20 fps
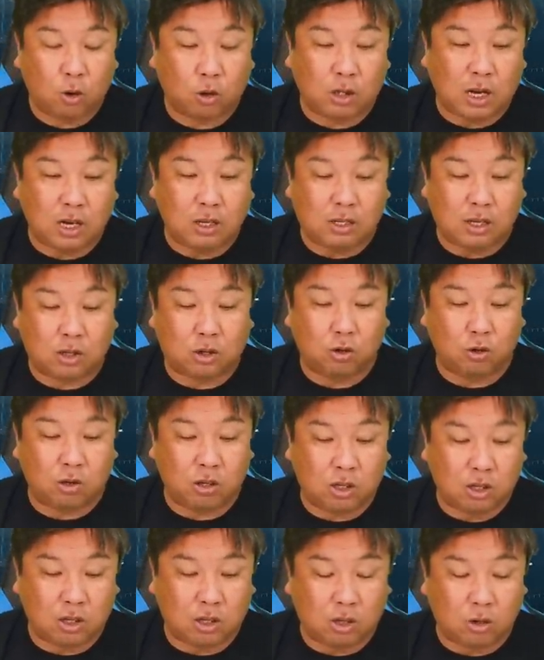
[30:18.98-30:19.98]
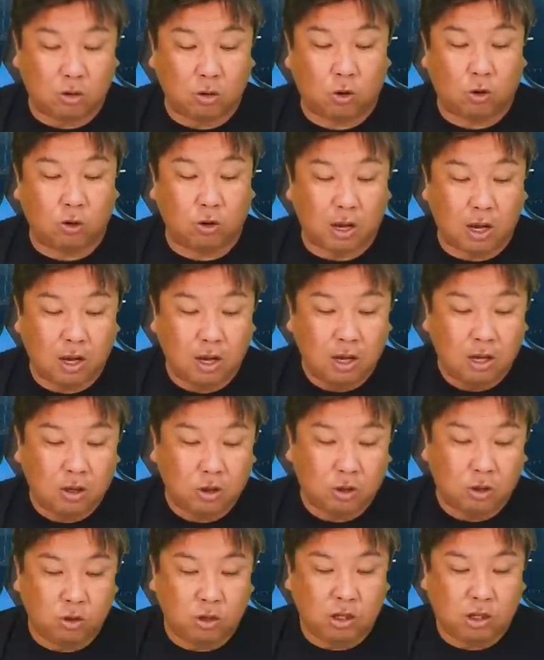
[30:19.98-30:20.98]
5対1で中日っていうところで、
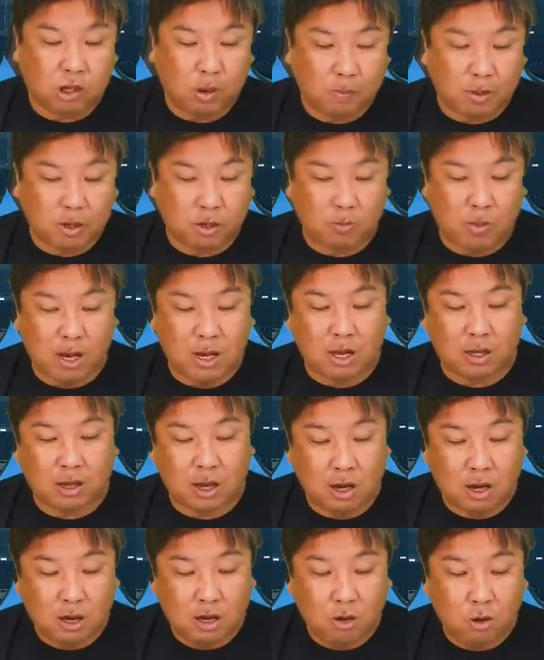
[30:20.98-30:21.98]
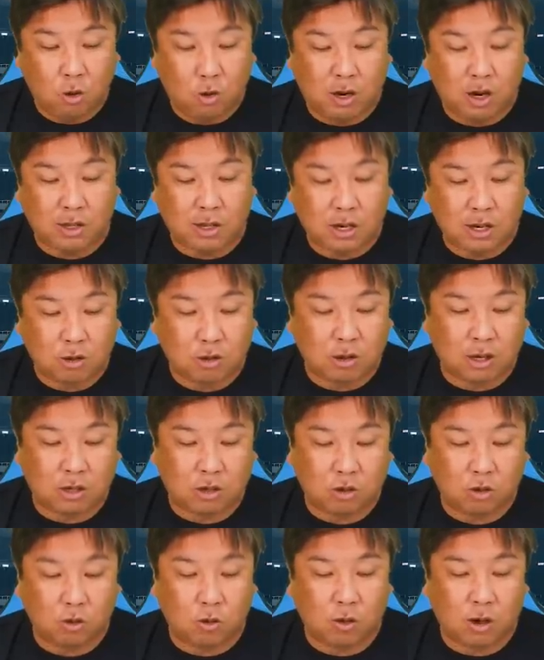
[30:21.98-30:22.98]
中日先発メヒアね、6回78
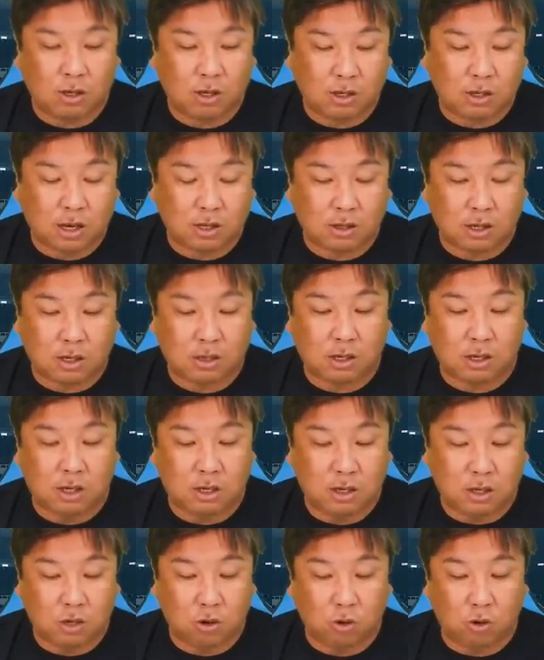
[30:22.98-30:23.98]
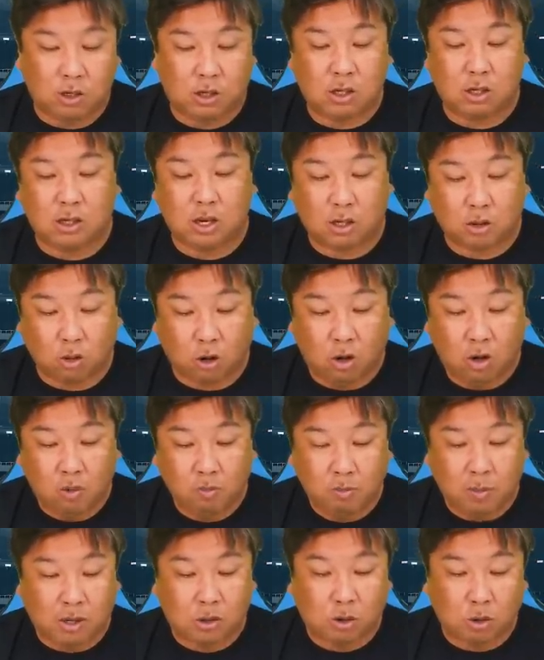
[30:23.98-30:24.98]
球、5安打3三振、1球1失点と、
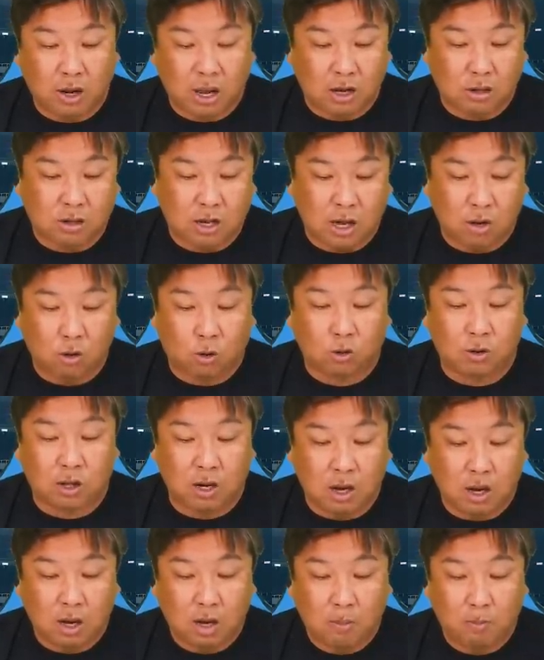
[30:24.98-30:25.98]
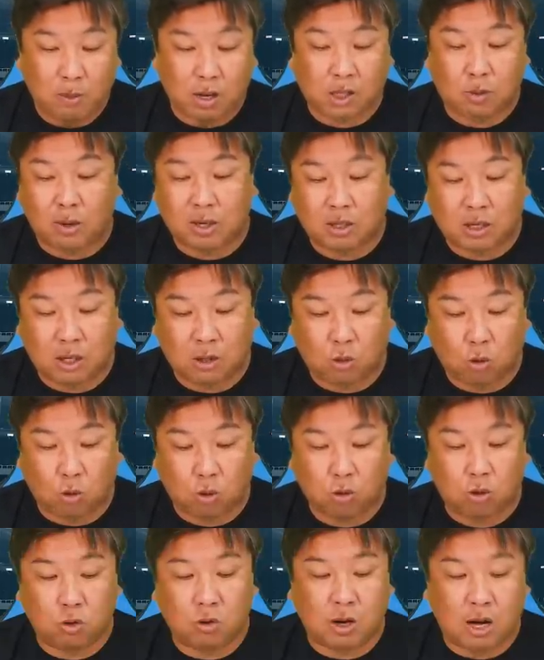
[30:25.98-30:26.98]
まあ、ストライク先行でね、まとまった
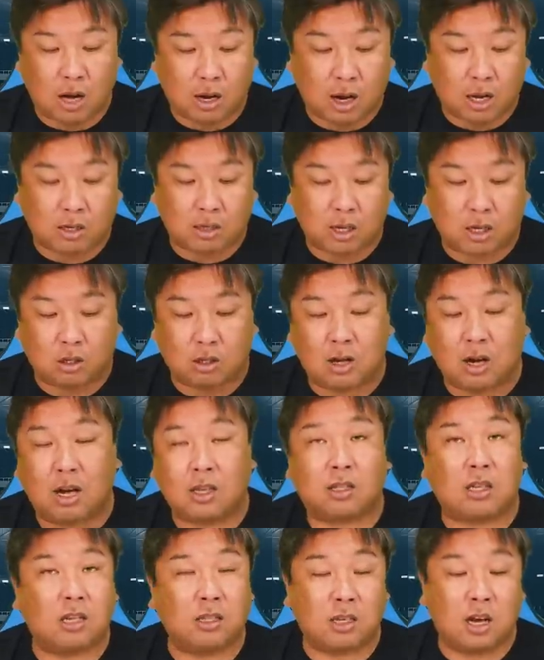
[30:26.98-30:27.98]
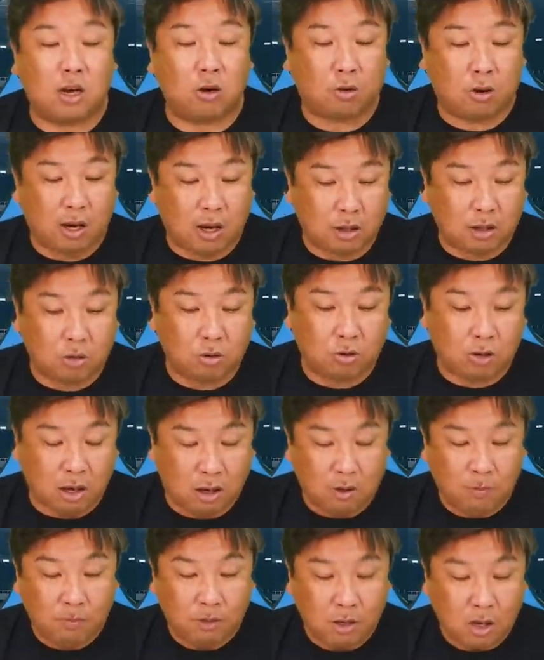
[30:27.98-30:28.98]
投球が勝ちへつながったんじゃないのかなっていう
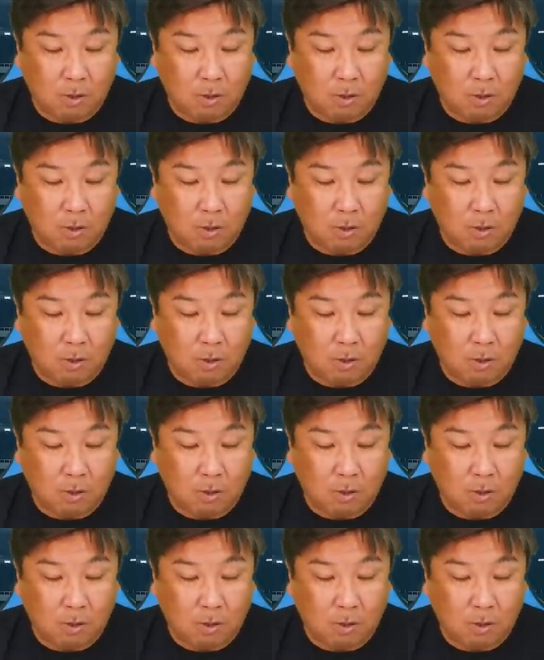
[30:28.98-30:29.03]
ね。